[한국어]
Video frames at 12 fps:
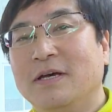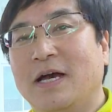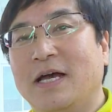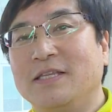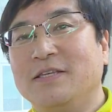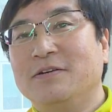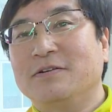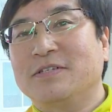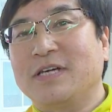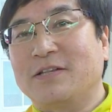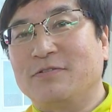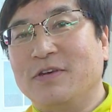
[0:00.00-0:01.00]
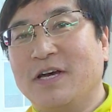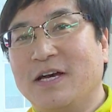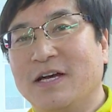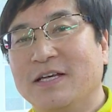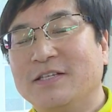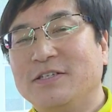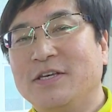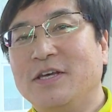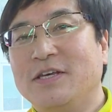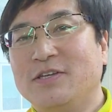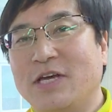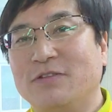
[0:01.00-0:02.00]
안녕 자두야
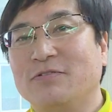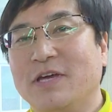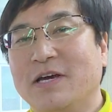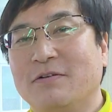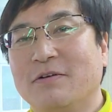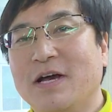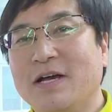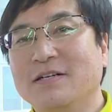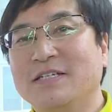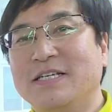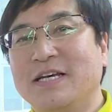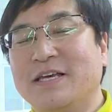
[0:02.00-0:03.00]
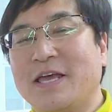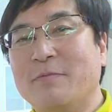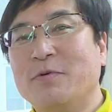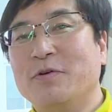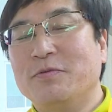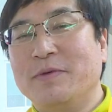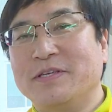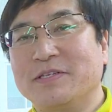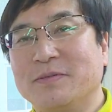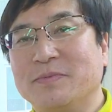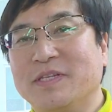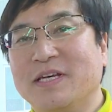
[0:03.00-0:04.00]
최자두양과 한글시장이 MOU를
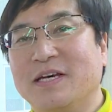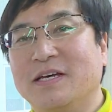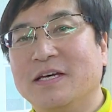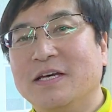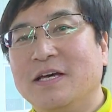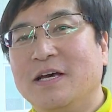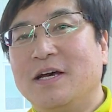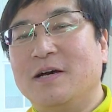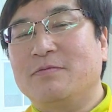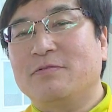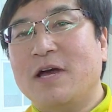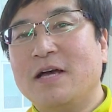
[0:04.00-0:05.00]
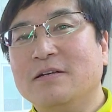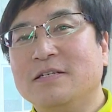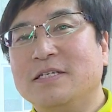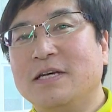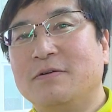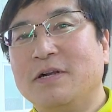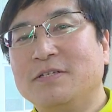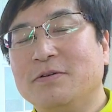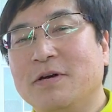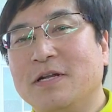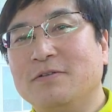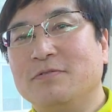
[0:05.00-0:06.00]
맺었습니다. 앞으로 한글시장
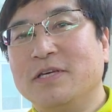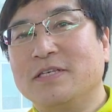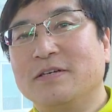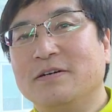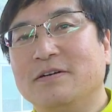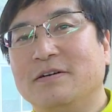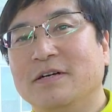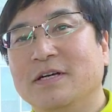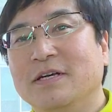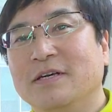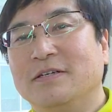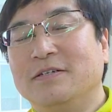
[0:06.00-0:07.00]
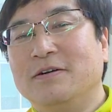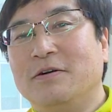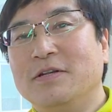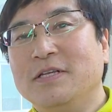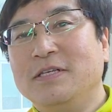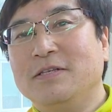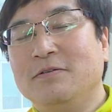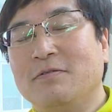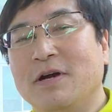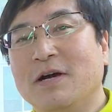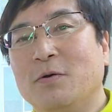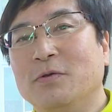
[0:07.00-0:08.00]
활성화를 위해서 그
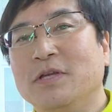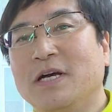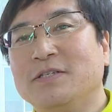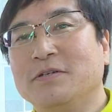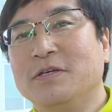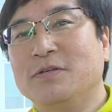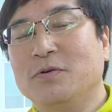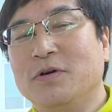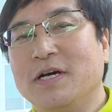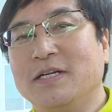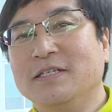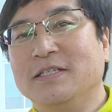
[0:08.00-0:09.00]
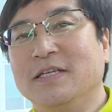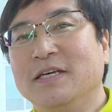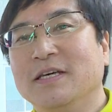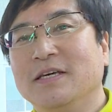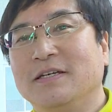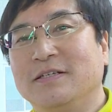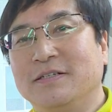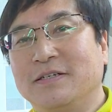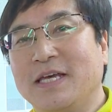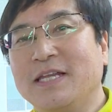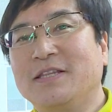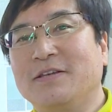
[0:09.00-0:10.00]
어린이들과 온 가족이 좋아하는 그
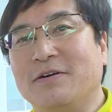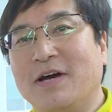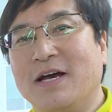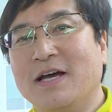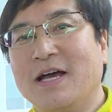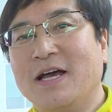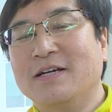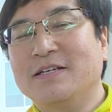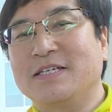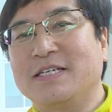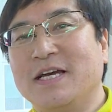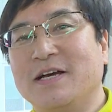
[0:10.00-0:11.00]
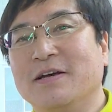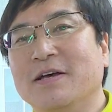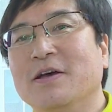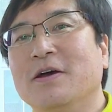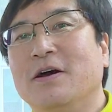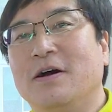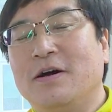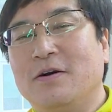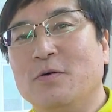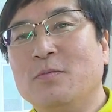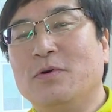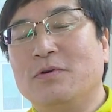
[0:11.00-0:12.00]
캐릭터가 한글시장 어,
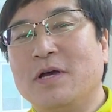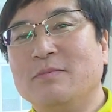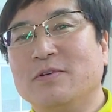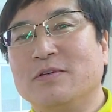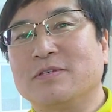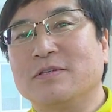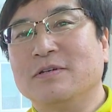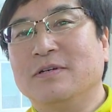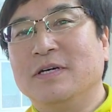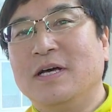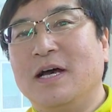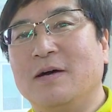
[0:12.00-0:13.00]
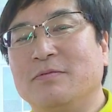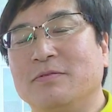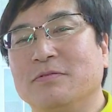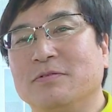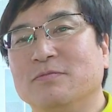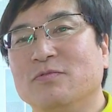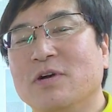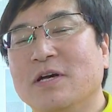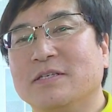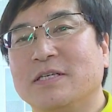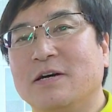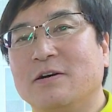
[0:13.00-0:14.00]
홍보를 함으로써 앞으로 그
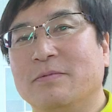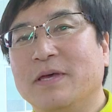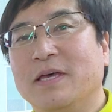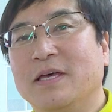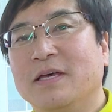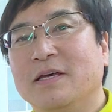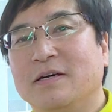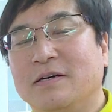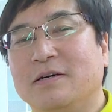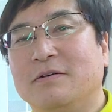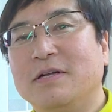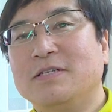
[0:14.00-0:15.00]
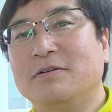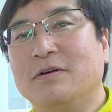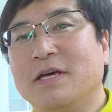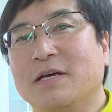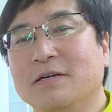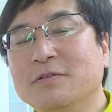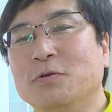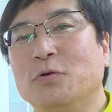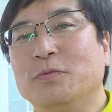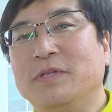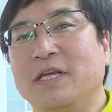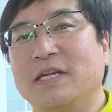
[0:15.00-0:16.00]
문화원 사업의 어, 활성화에 큰
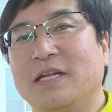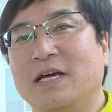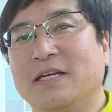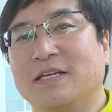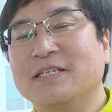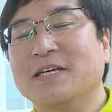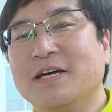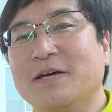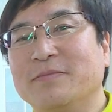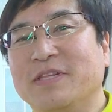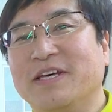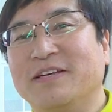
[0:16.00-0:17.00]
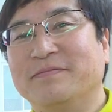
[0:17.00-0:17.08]
도움이 되리라 이렇게 생각합니다.